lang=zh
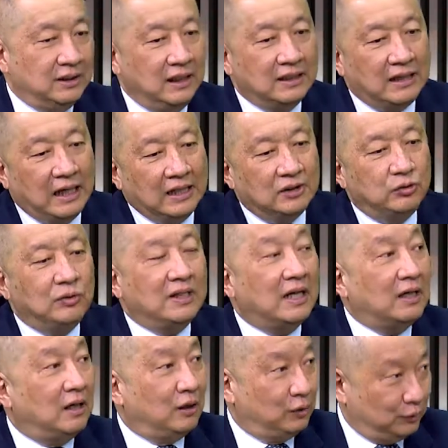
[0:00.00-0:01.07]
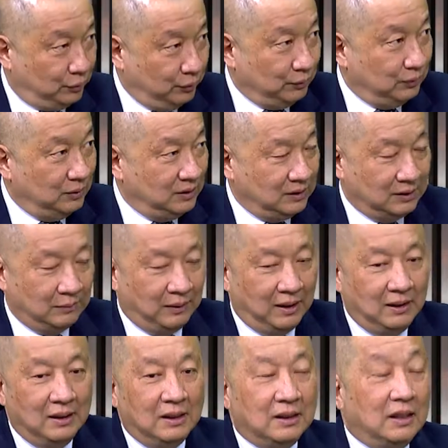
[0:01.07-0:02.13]
那它的最大的好处是什么？
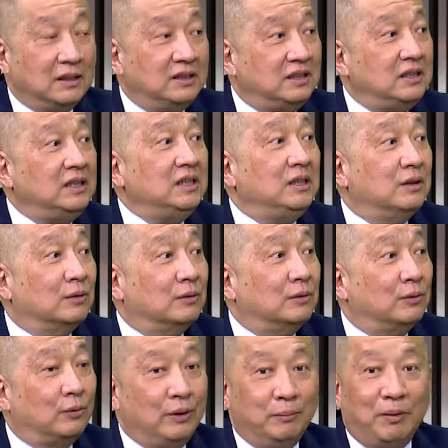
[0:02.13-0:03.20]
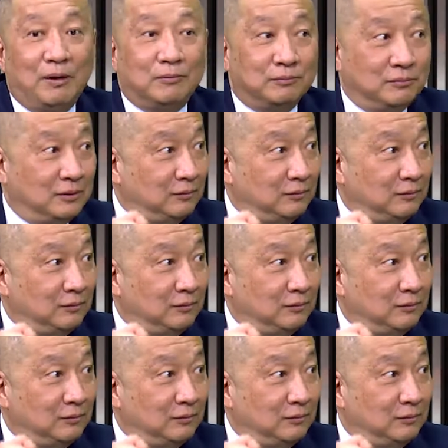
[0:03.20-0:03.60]
它既有回报